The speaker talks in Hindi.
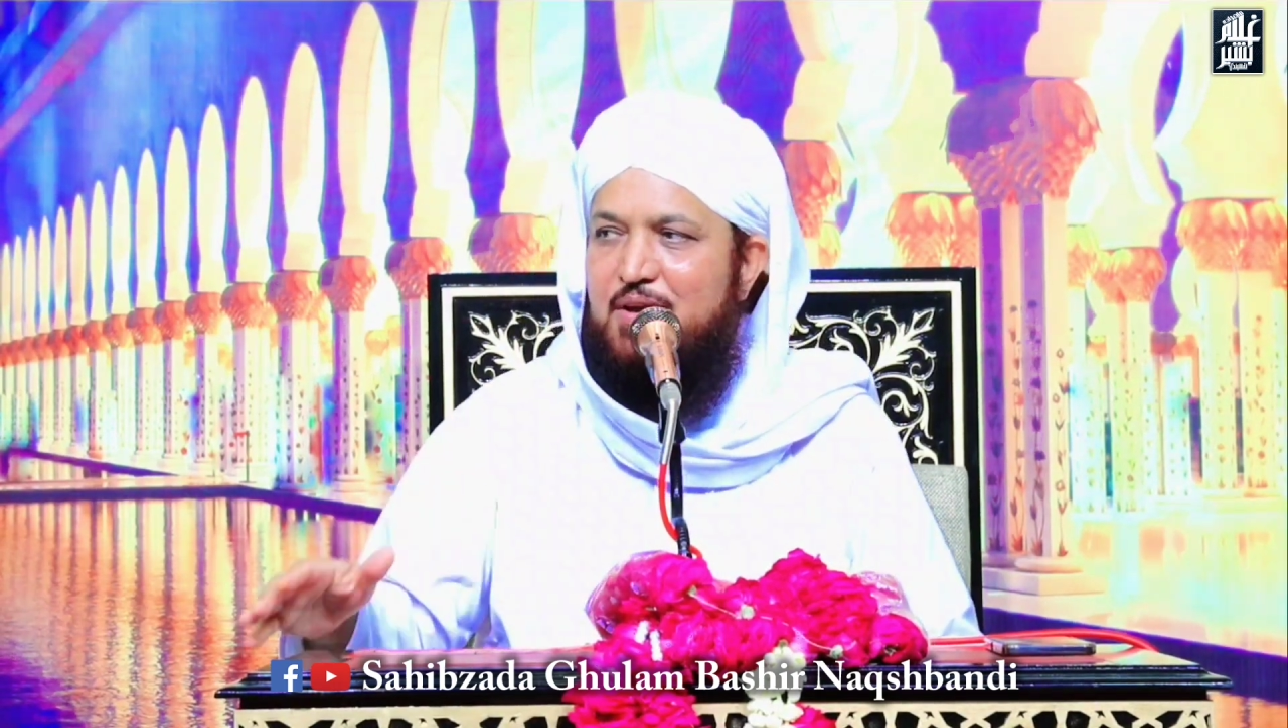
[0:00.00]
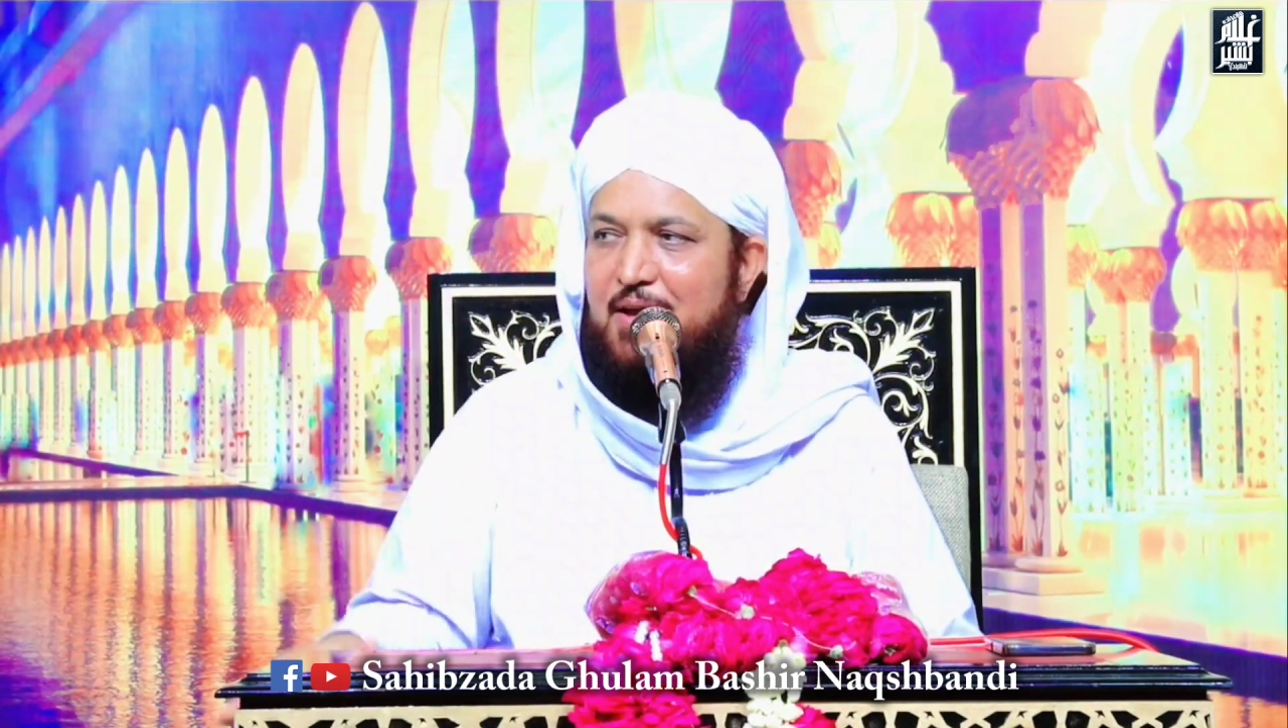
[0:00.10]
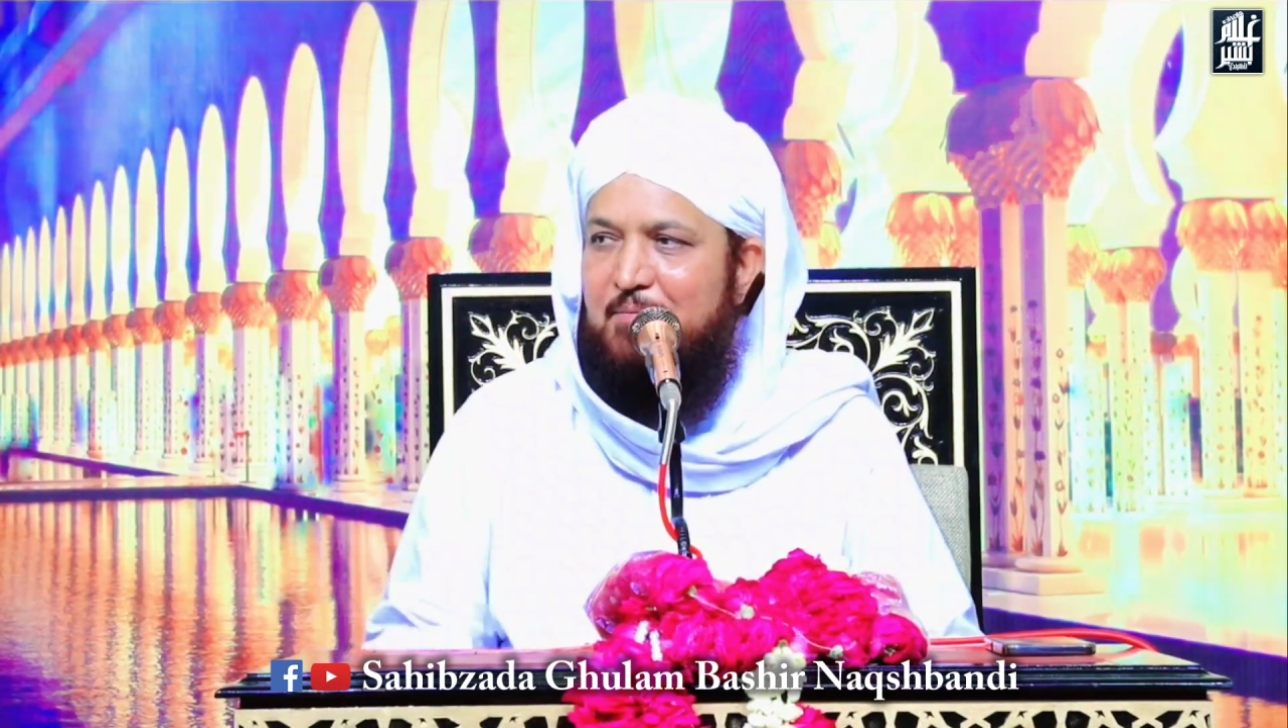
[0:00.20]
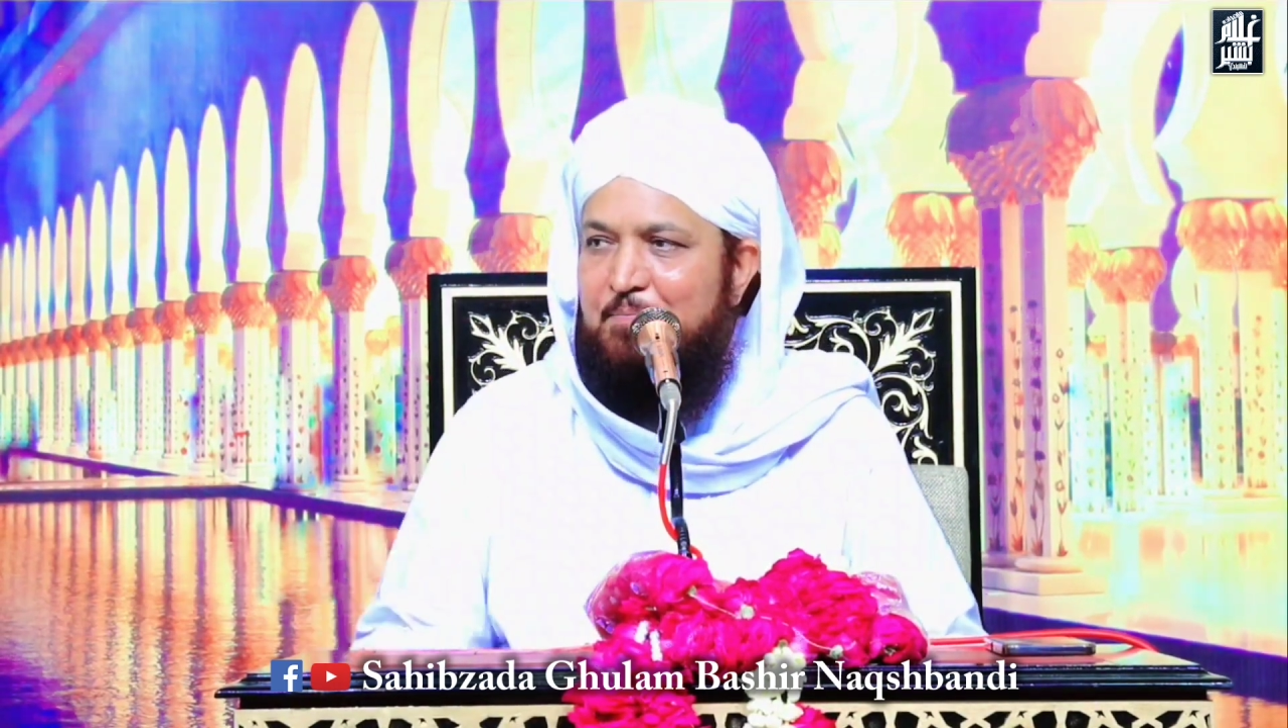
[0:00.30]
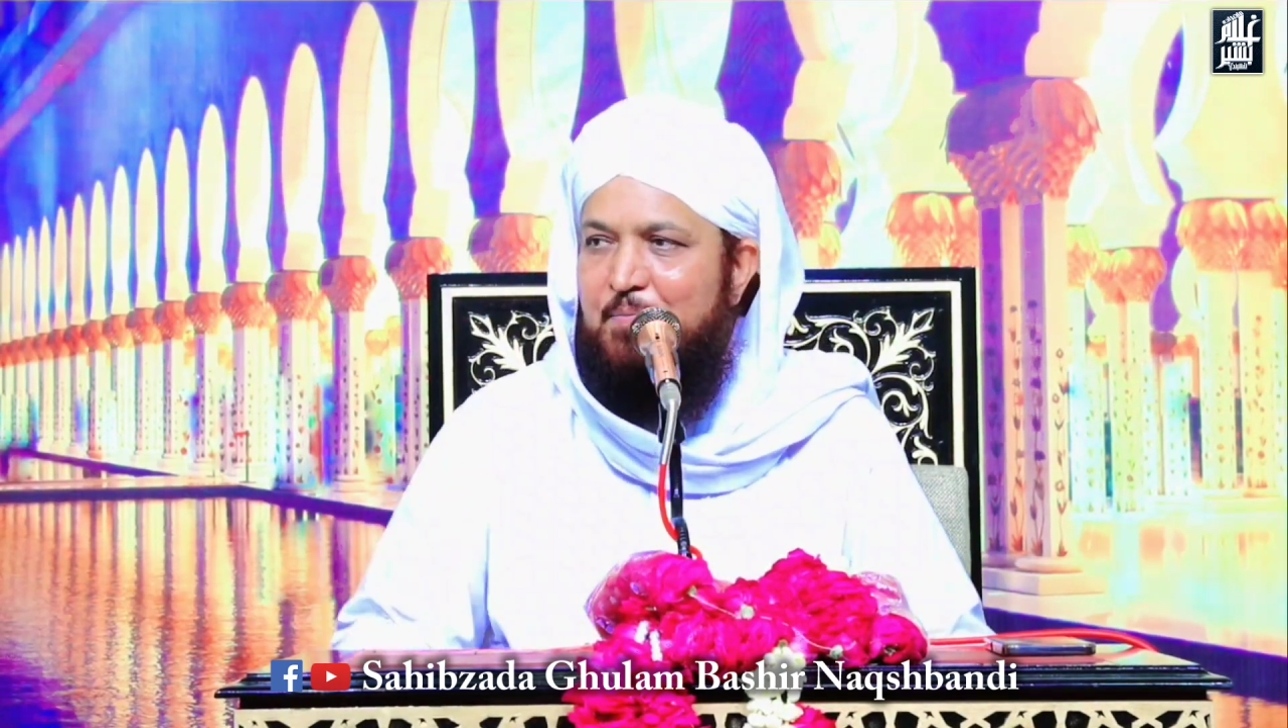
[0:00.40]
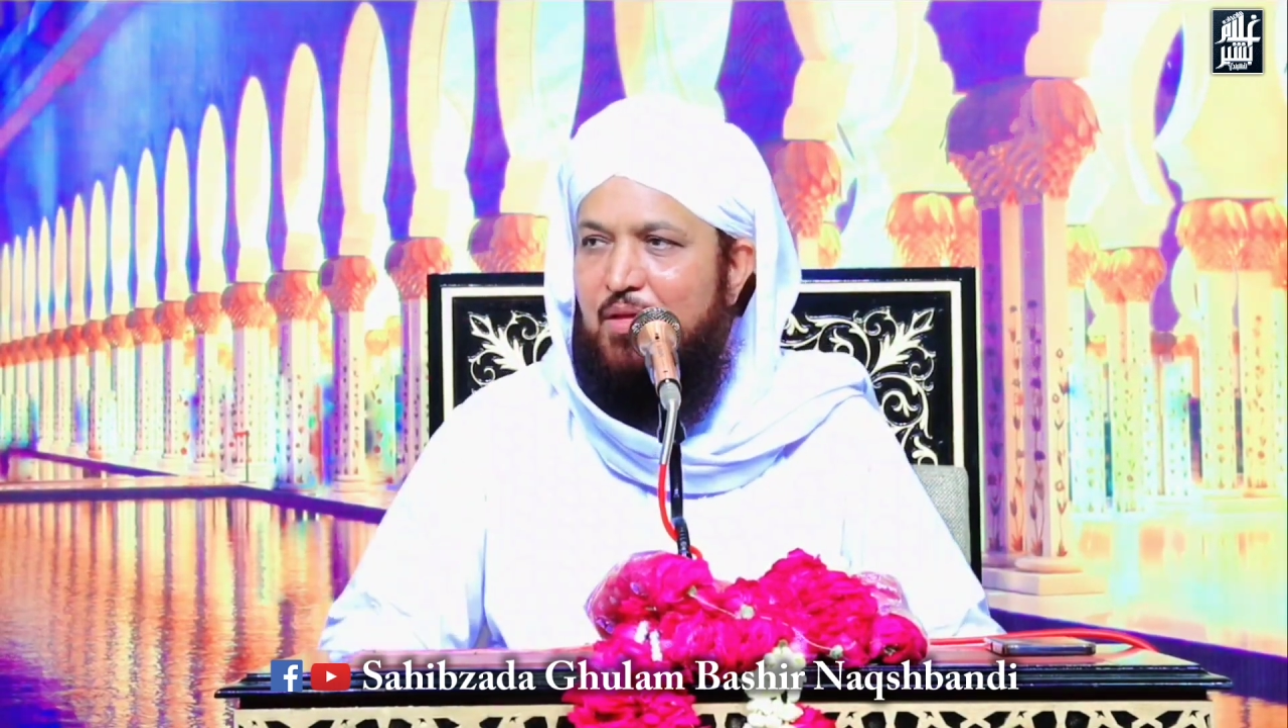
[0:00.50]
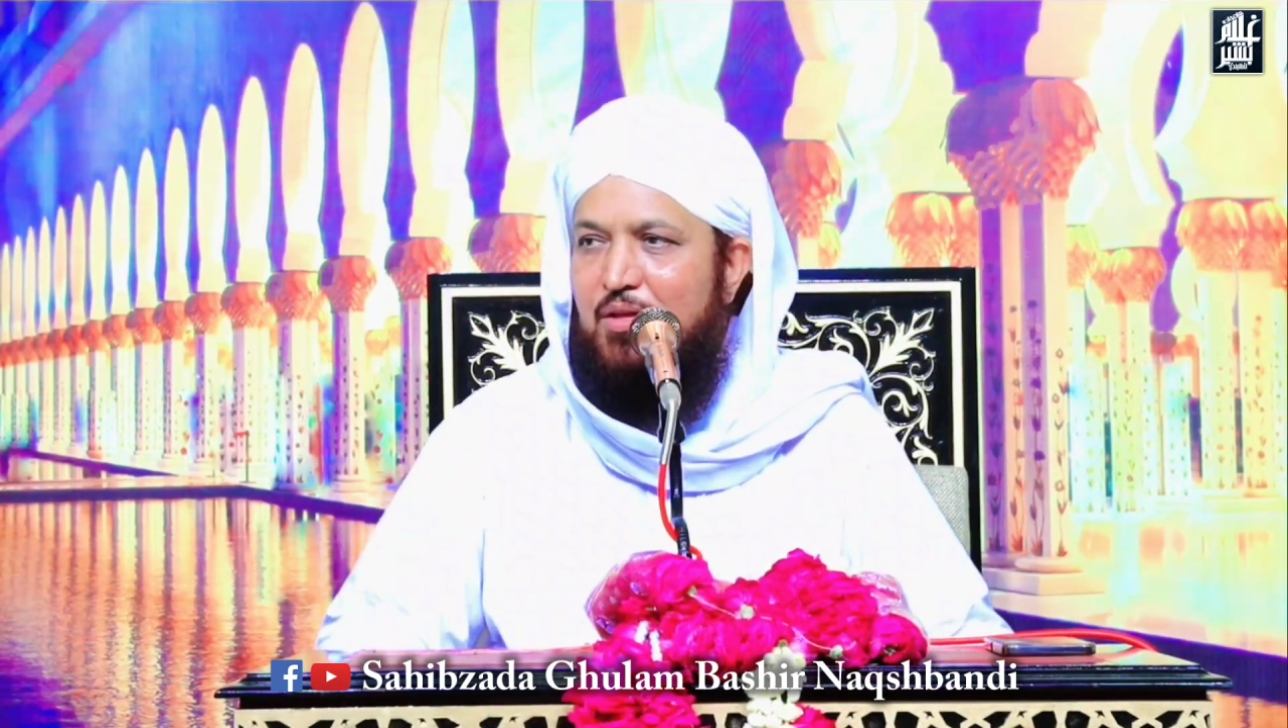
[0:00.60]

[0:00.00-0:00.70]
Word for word: भी है